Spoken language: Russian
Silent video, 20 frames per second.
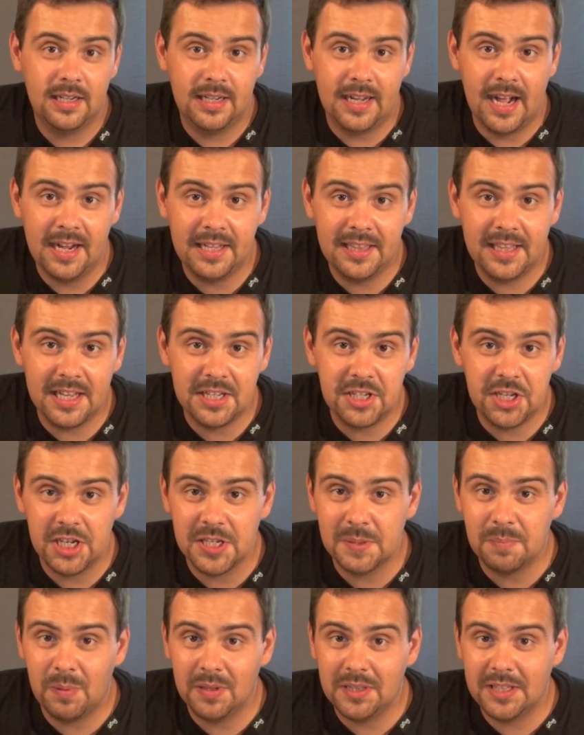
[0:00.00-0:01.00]
Когда
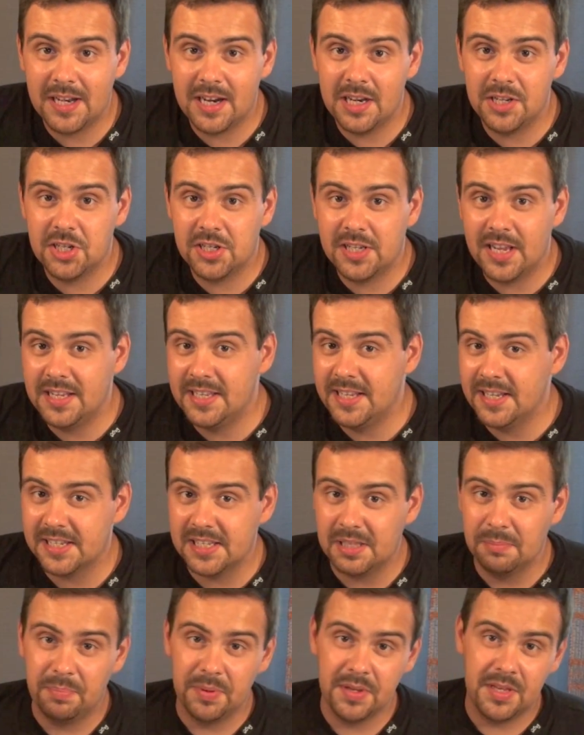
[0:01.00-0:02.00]
через полтора часа
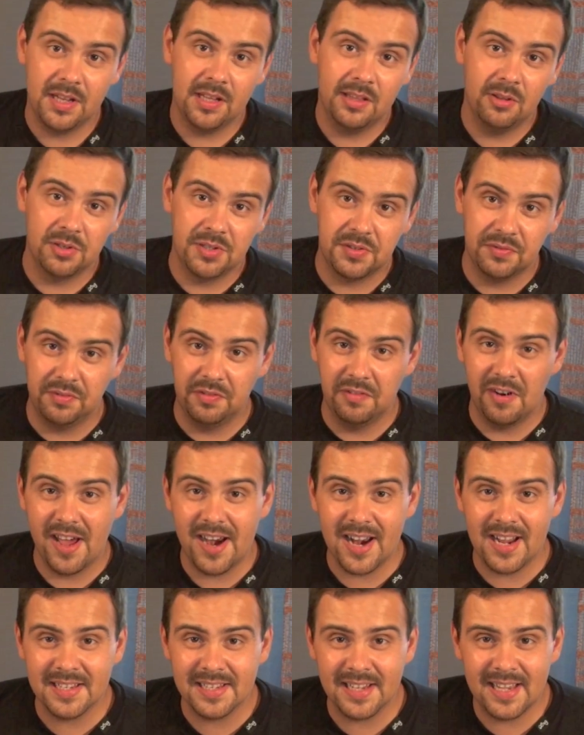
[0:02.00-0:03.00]
тесто поднялось в два
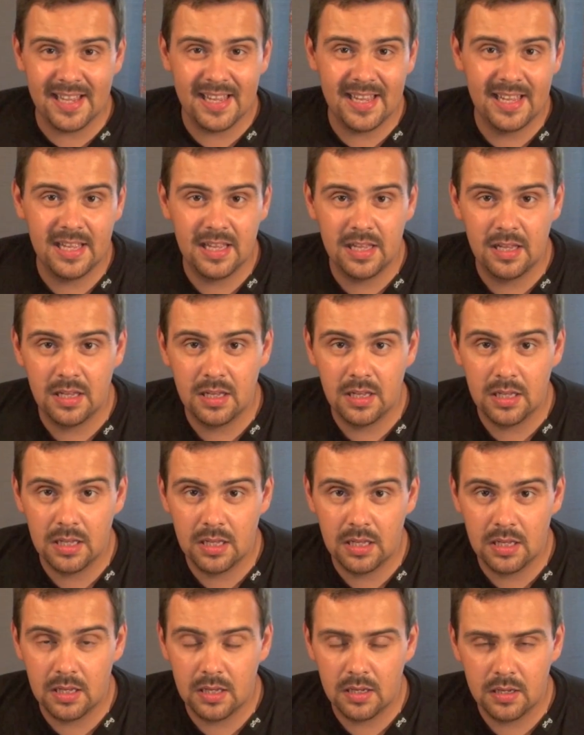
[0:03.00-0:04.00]
раза,
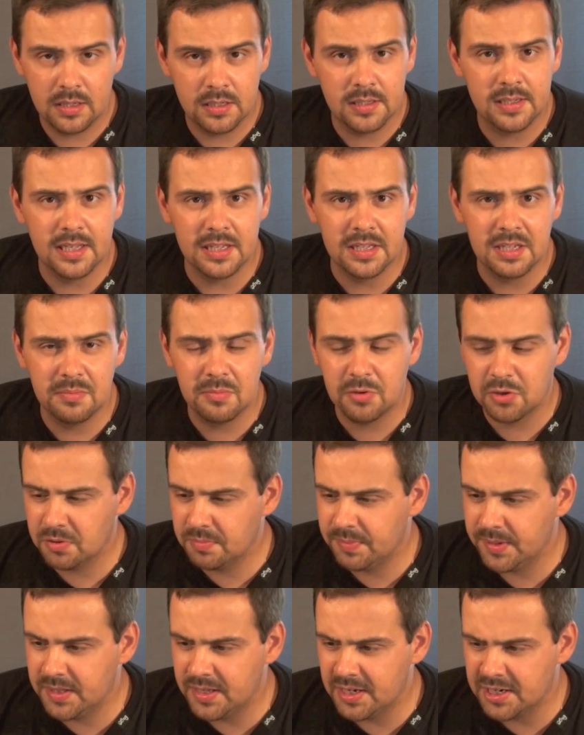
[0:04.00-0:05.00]
кстати, может
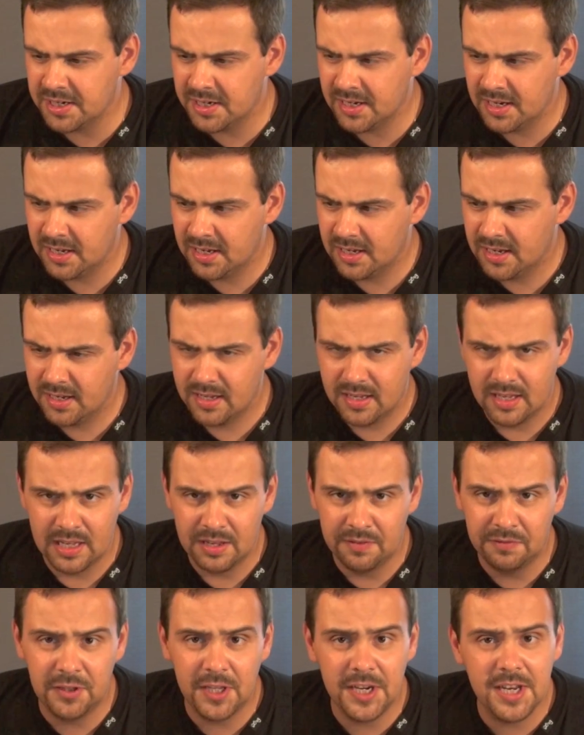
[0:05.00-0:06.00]
быть даже
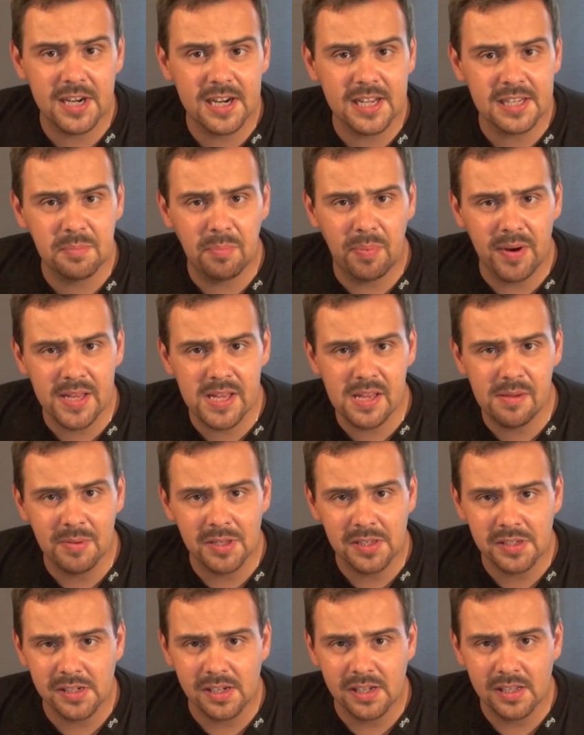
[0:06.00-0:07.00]
и в три раза
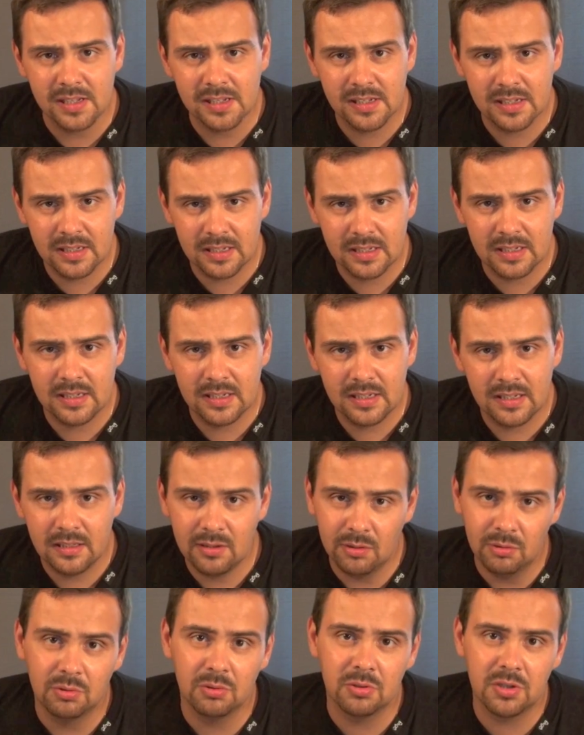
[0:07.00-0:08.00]
поднимется.
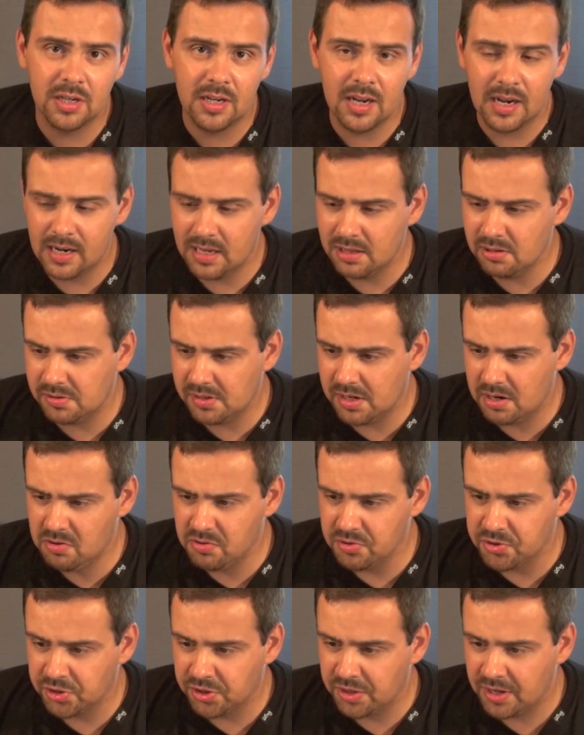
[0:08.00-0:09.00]
Тут уже как оно
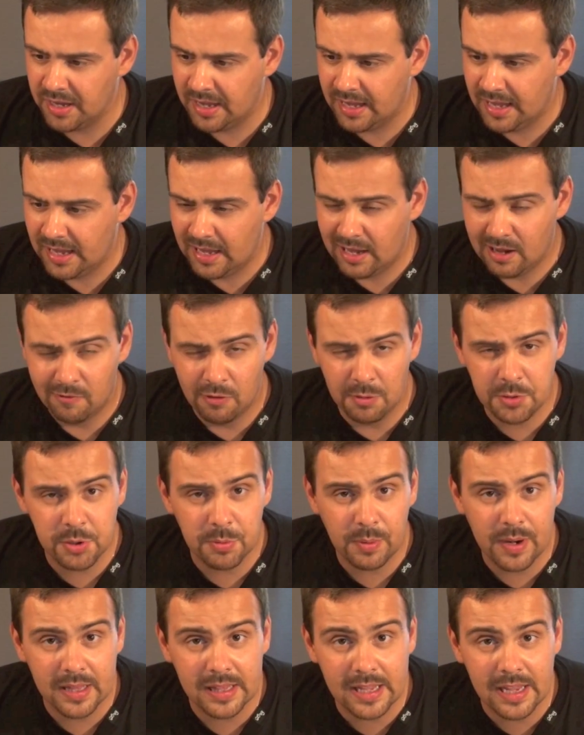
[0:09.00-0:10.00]
захочет. В
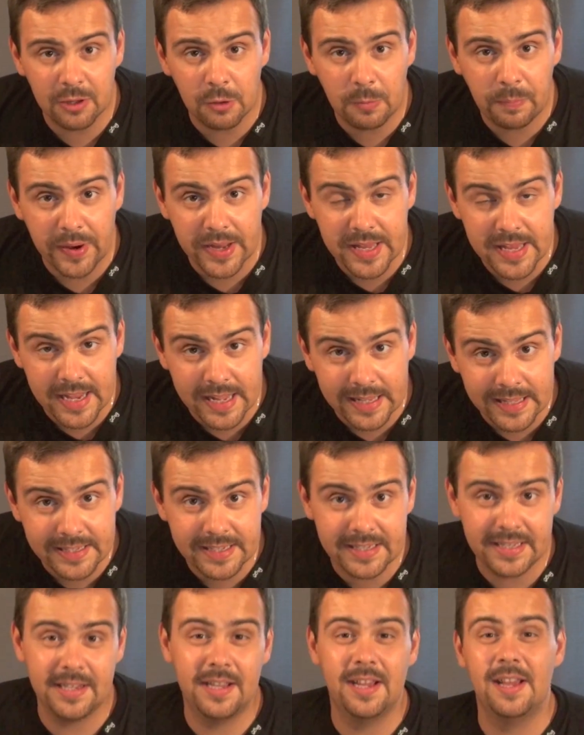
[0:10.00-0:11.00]
общем, когда оно
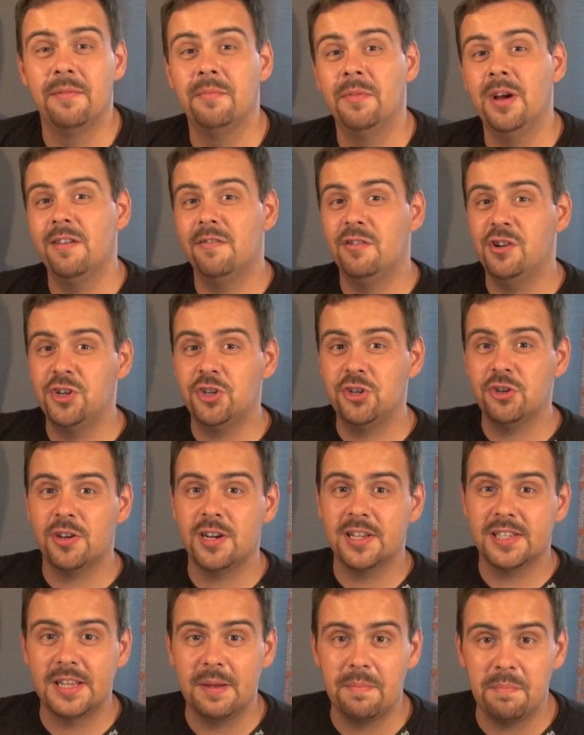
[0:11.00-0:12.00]
поднялось, мы его еще
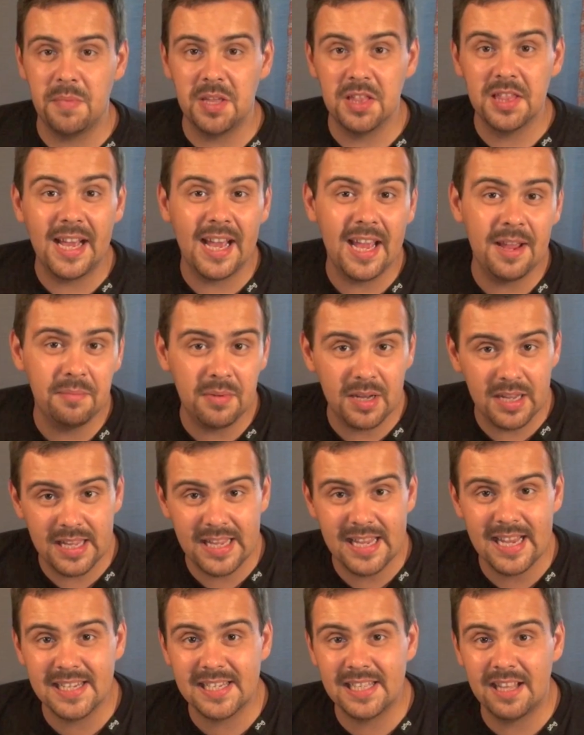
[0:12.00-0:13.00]
раз обминаем
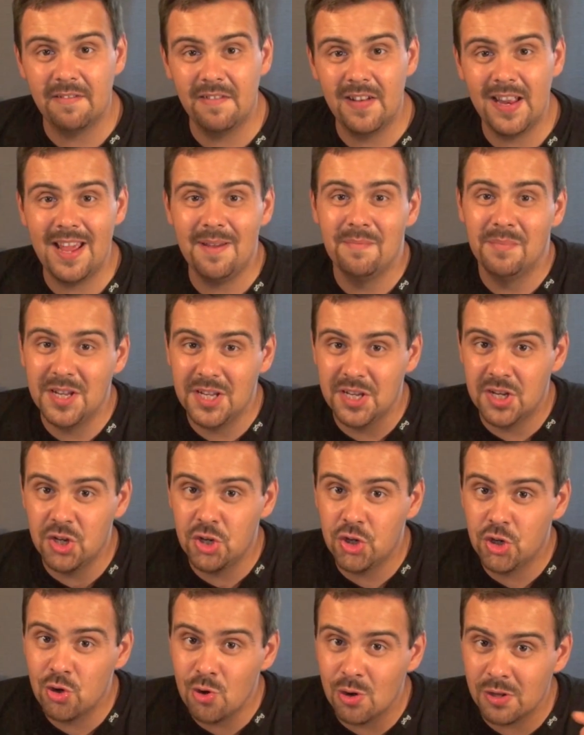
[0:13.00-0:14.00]
и оставляем
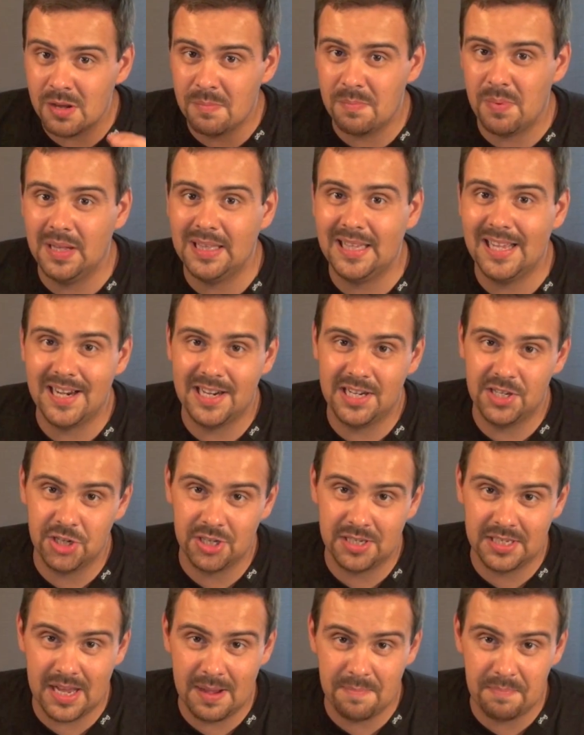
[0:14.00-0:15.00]
еще на полтора
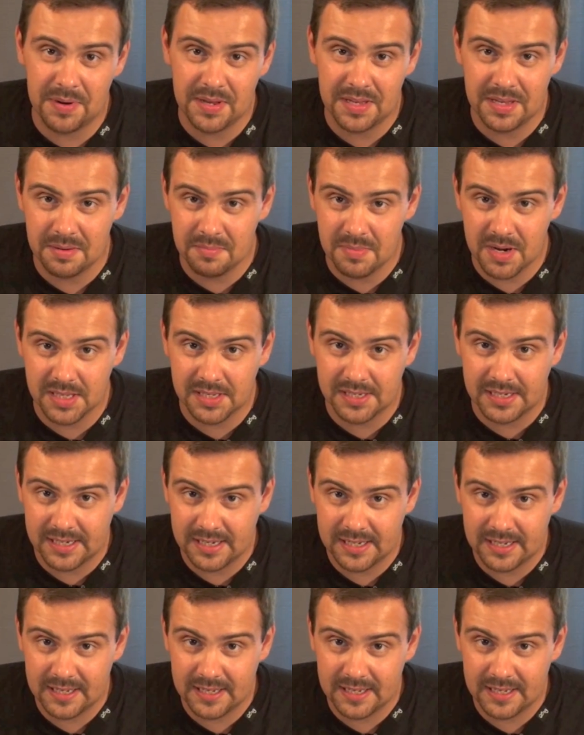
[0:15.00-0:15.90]
часа подниматься.